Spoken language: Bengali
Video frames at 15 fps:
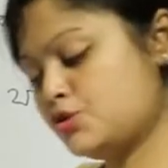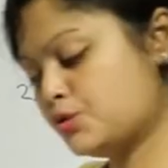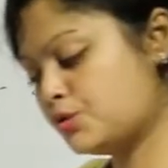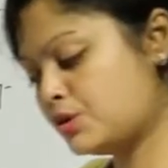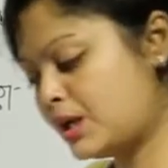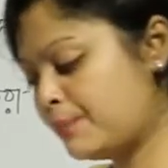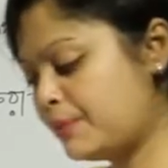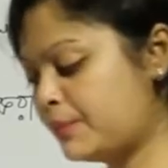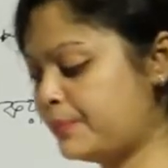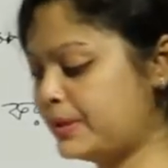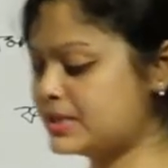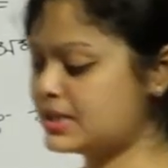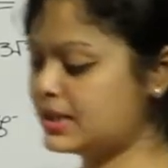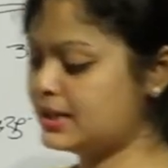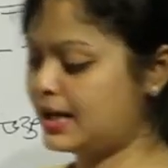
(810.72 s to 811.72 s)
চোদ্দ নম্বর
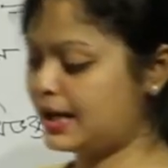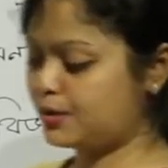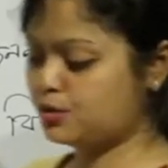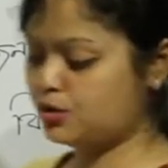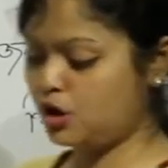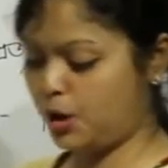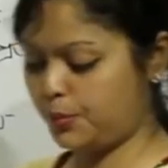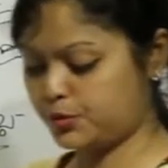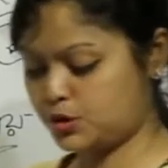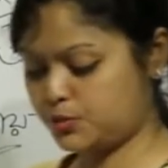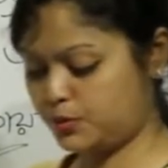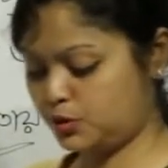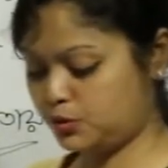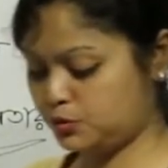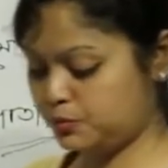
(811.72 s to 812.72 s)
পেজেই দেখো
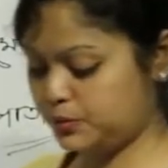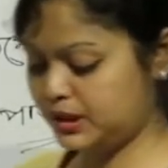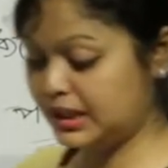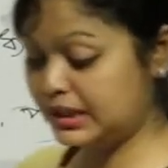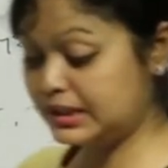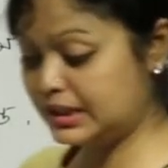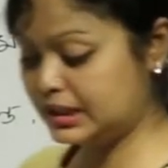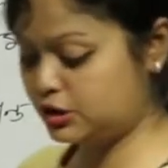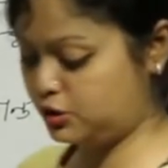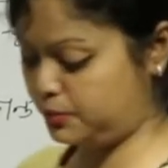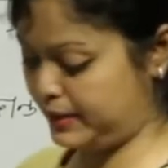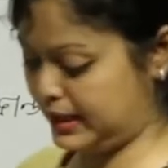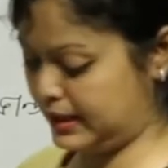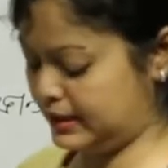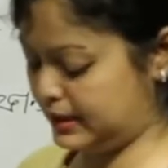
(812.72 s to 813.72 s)
অপুষ্পক উদ্ভিদের দ্বিতীয়
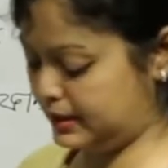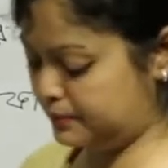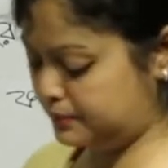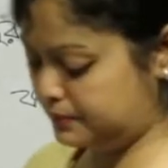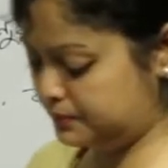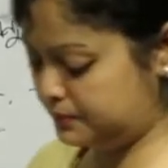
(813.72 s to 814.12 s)
প্যারাটা